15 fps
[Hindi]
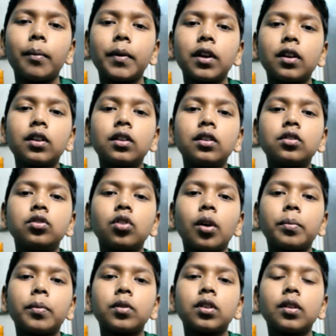पर जो
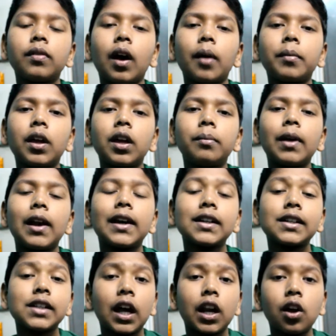आपको सिर्फ अपना ईमेल
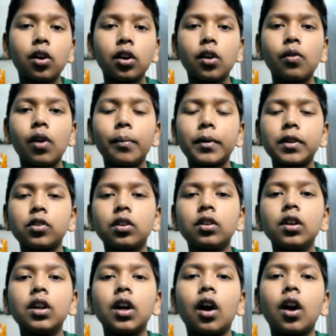एड्रेस डालना होगा वहाँ पर जो
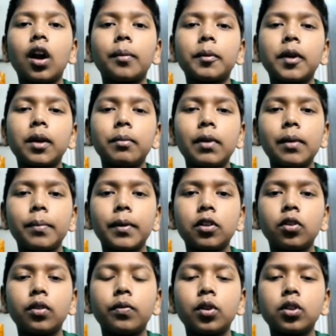और आपके ईमेल पे जो
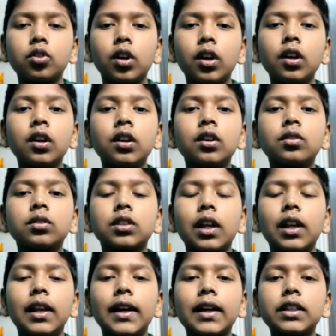है वो जो है उसके
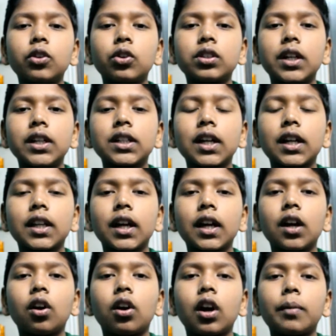लिंक जो सेंड कर देंगे
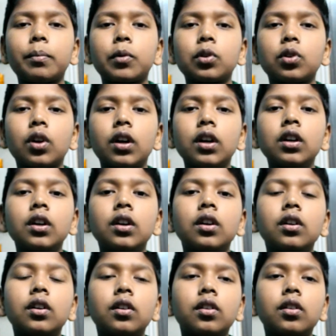और आपको जो है
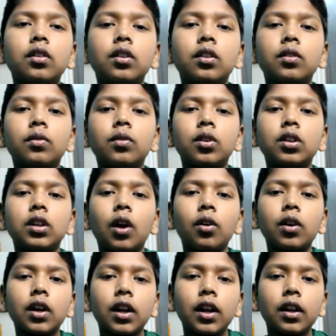वो
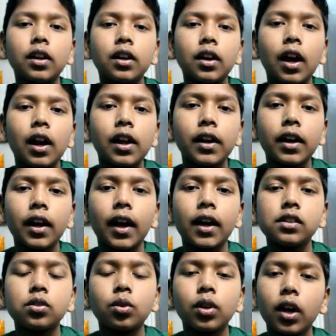डाउनलोड कर कर लेना
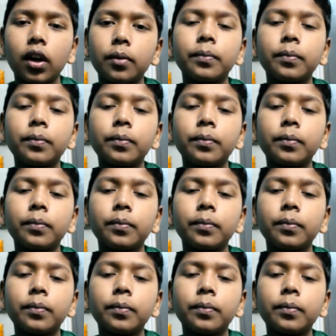गैस ओके